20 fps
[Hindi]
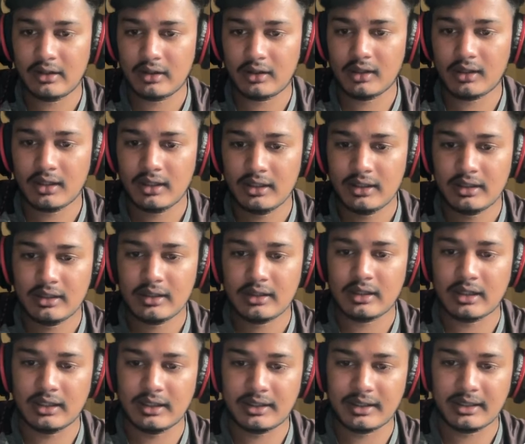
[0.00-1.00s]
और
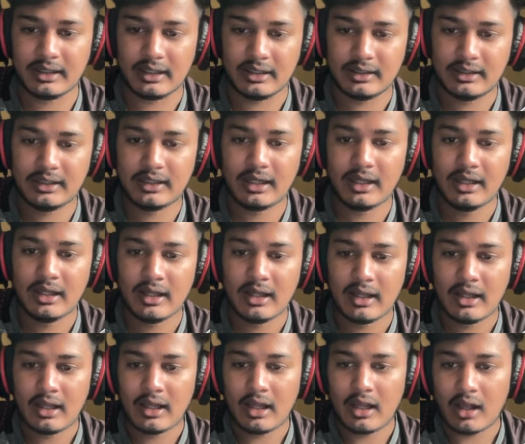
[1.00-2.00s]
कंट्री है ठीक है
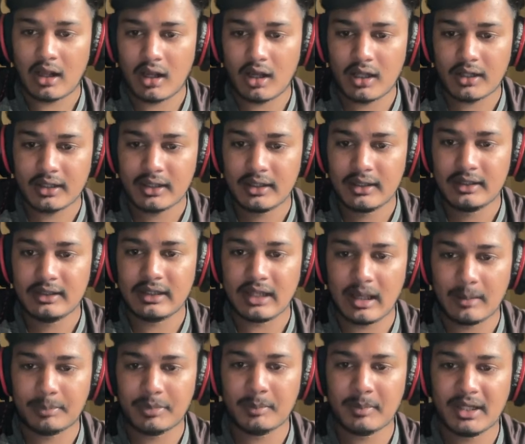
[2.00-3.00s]
और
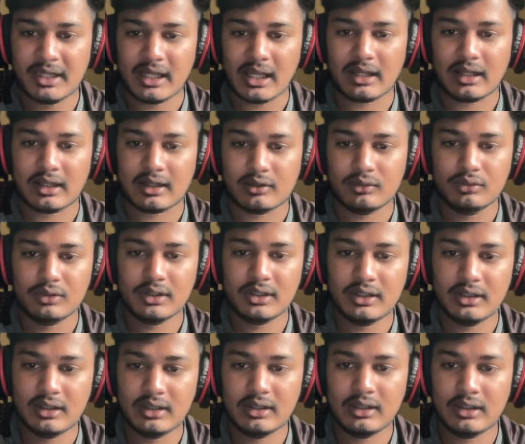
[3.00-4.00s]
यहाँ पे मैं क्या कर रहा हूँ कि
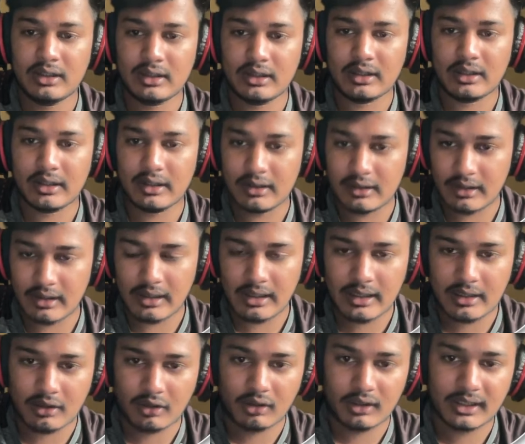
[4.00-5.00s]

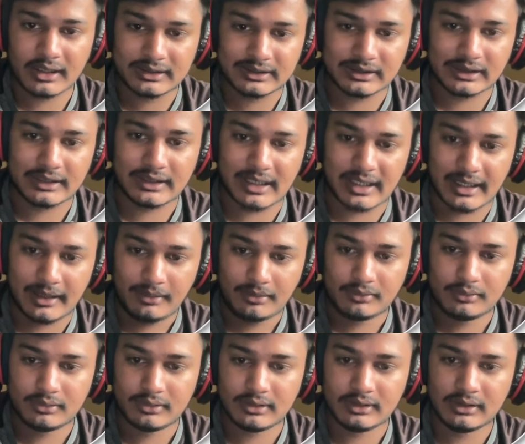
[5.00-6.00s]
एक और डिक्शनरी है
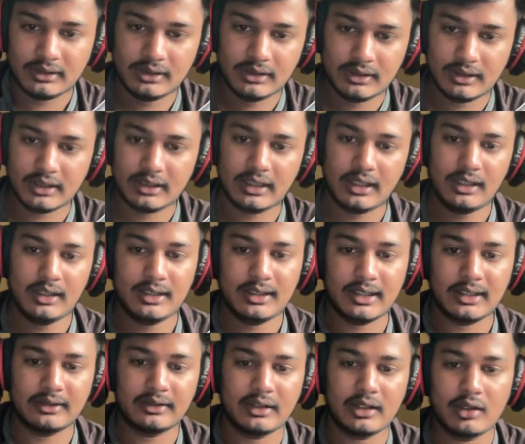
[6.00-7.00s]
ठीक है
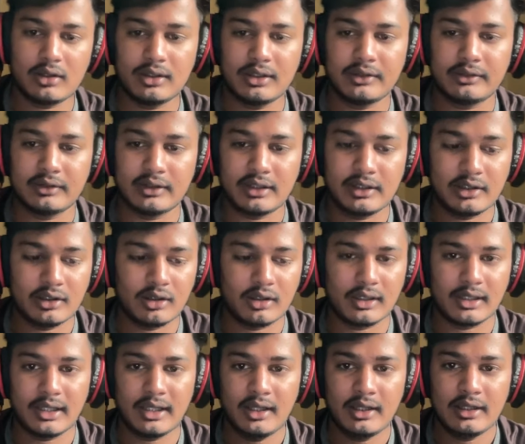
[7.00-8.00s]
लेट्स से एक डिक्शनरी
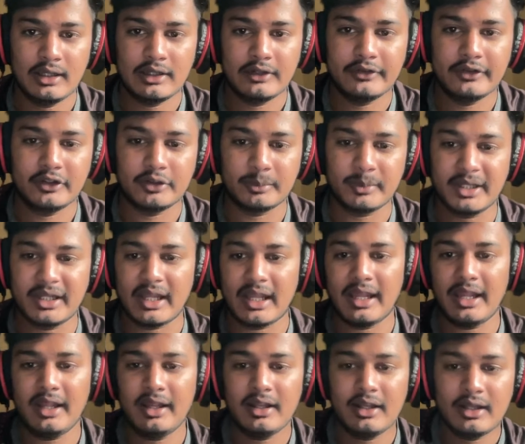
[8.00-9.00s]
और है जिसमें क्या
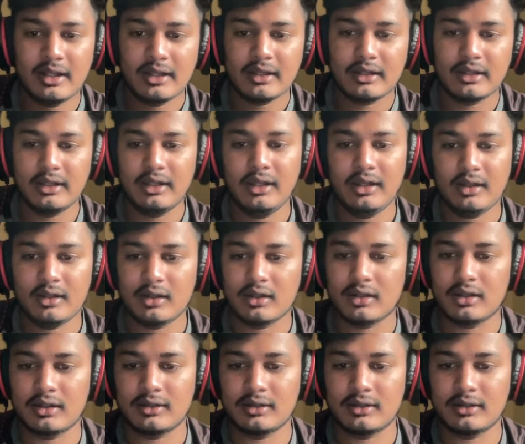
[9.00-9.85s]
है कि आ,